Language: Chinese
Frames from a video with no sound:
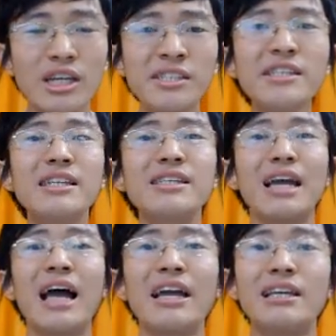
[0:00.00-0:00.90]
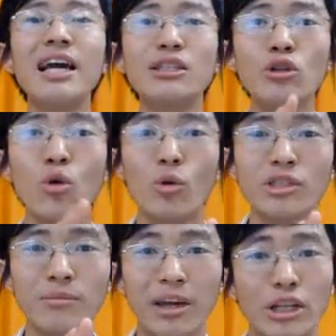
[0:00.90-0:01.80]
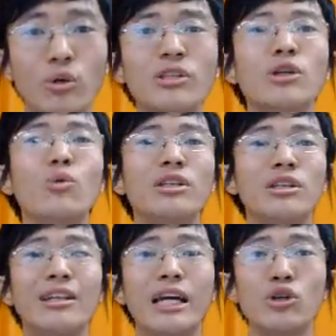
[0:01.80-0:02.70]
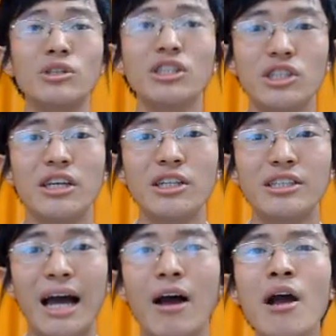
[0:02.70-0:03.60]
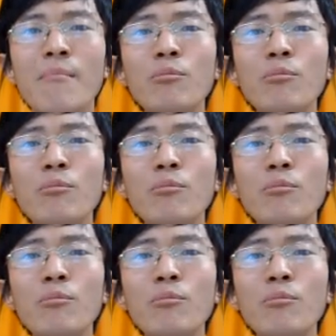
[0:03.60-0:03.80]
现在他一样是透过这个美牛的这个问题来重新审议一下，